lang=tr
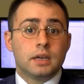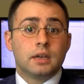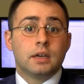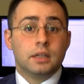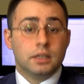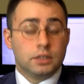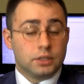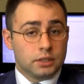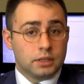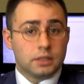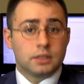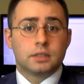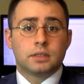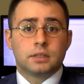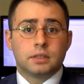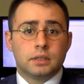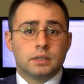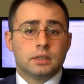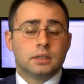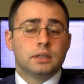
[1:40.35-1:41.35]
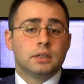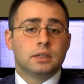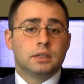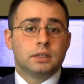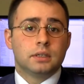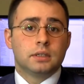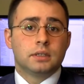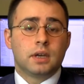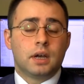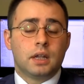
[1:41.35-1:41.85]
kalıcılık
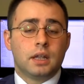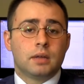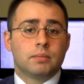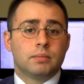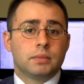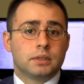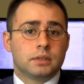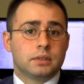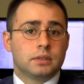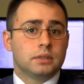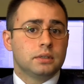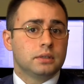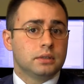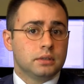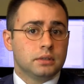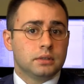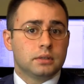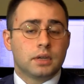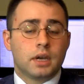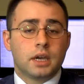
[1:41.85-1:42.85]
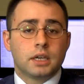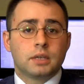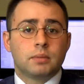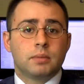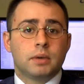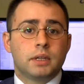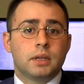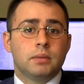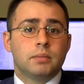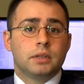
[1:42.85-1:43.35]
e, sağlanmasını
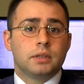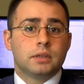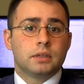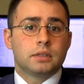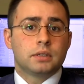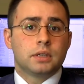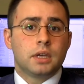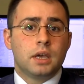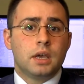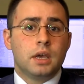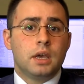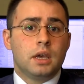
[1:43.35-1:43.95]
takip edebiliriz.